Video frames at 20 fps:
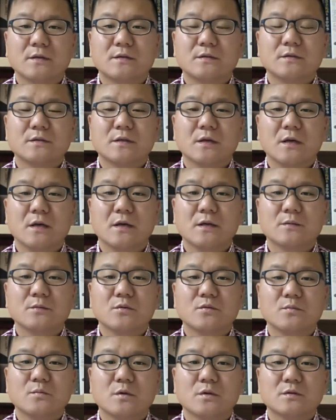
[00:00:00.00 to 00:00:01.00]
그렇게 해
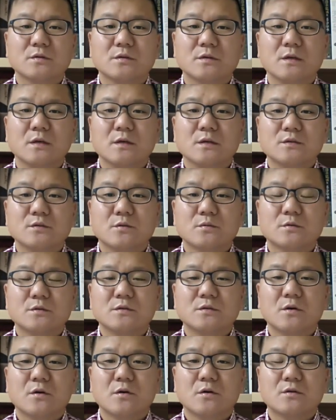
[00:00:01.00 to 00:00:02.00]
놓으면은 좀
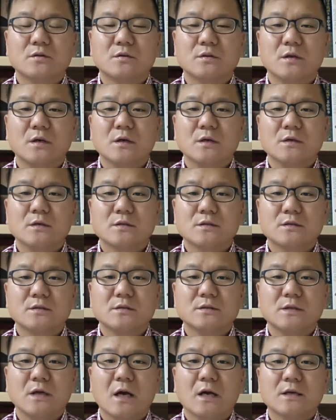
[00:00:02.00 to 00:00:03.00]
그거를
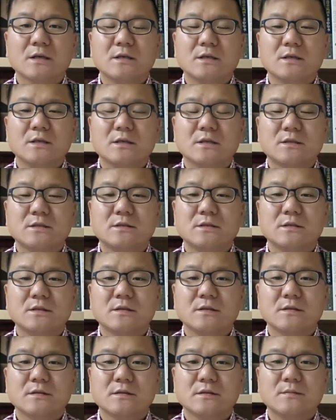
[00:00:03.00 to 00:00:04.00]
그
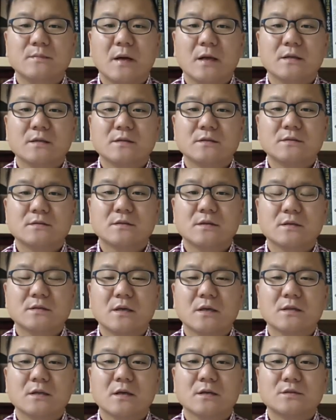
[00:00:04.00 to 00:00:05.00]
양기를 그 만드는데
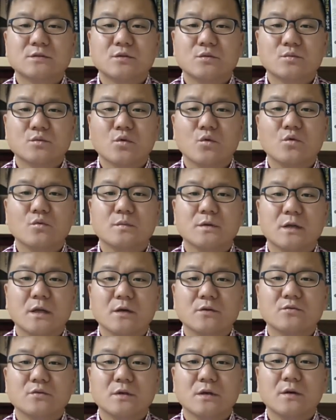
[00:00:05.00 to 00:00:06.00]
상당히 좀 도움이
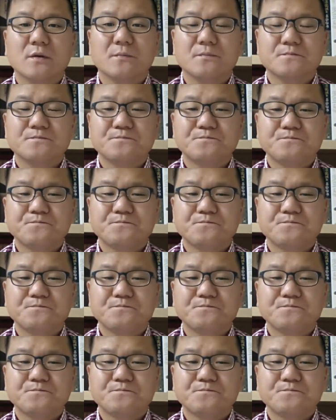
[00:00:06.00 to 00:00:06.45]
되고요.